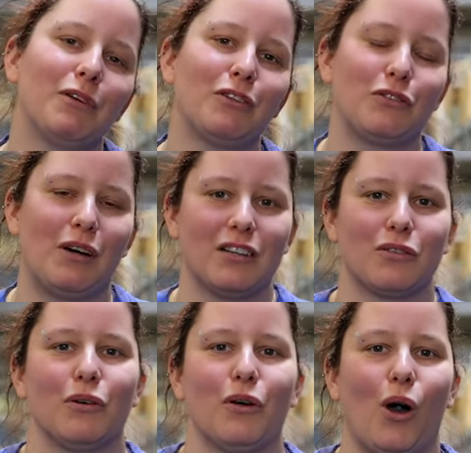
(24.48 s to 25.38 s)
bin zu
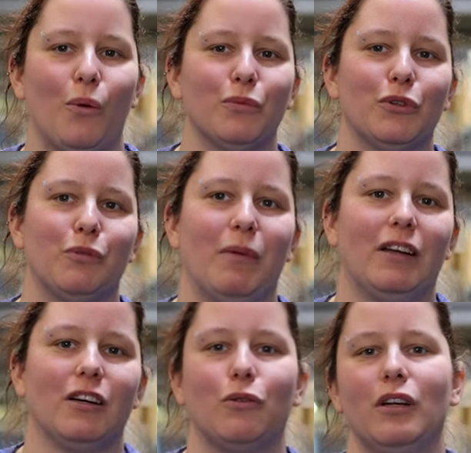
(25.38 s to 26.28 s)
AXO gekommen durch
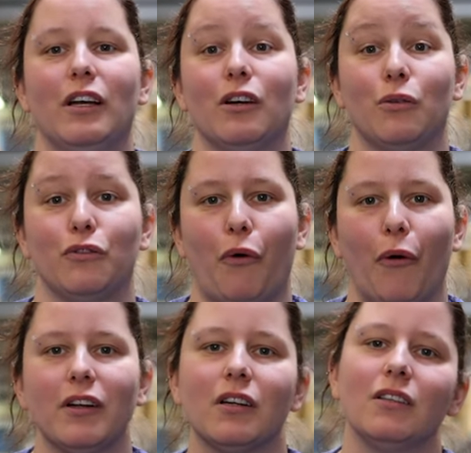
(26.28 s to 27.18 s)
meine Kollegin und
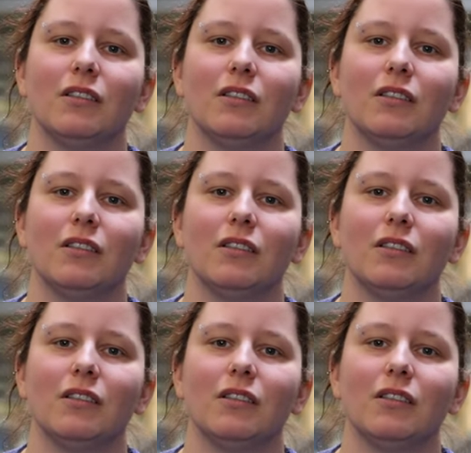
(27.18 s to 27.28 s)
Freunde.